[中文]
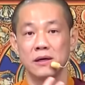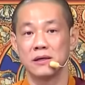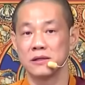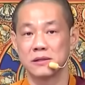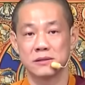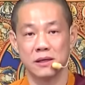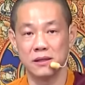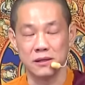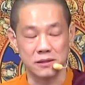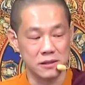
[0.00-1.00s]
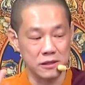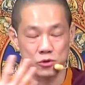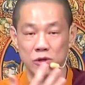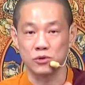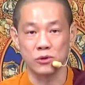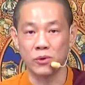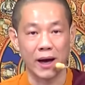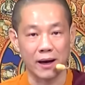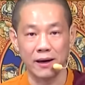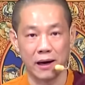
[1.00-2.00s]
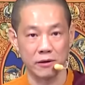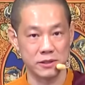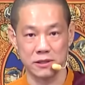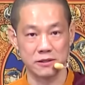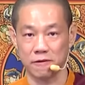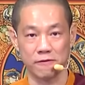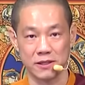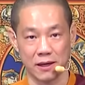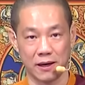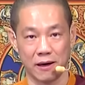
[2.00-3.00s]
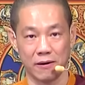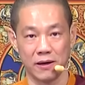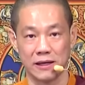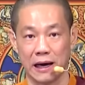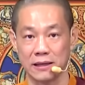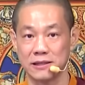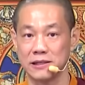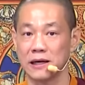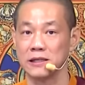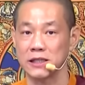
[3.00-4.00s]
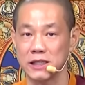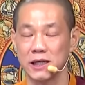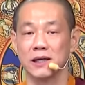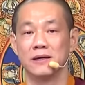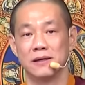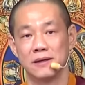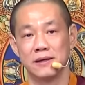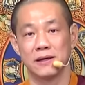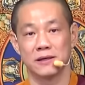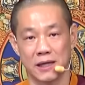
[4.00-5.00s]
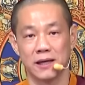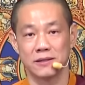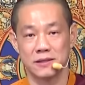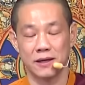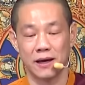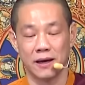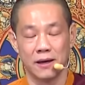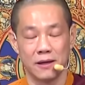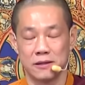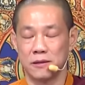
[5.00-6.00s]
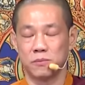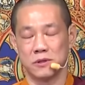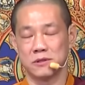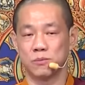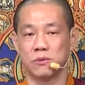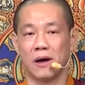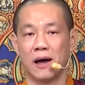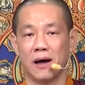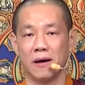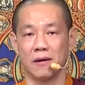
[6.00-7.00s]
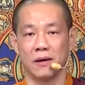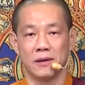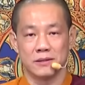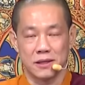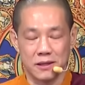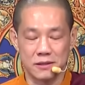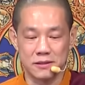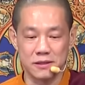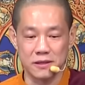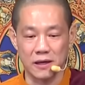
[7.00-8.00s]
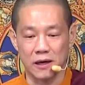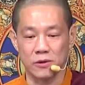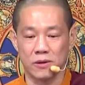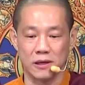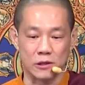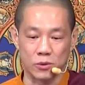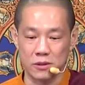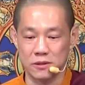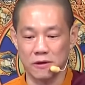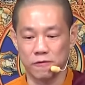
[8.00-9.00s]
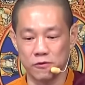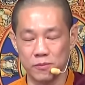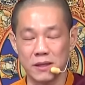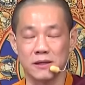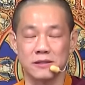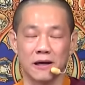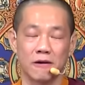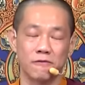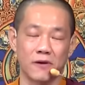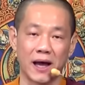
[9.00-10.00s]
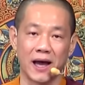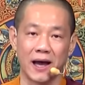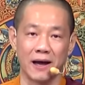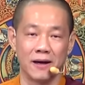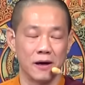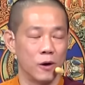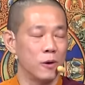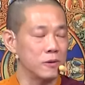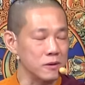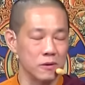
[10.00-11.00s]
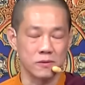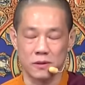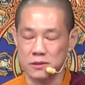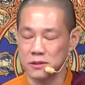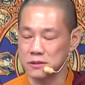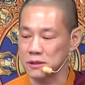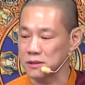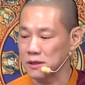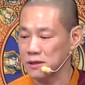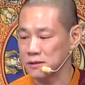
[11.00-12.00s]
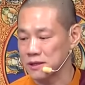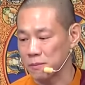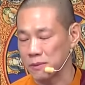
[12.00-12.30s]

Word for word: 身体气血循环很好，精神非常好，阳气很盛，要常常这样。你这脾气不好，常常心里啊有很多的那种负面的想法，怄着气，整天呢讲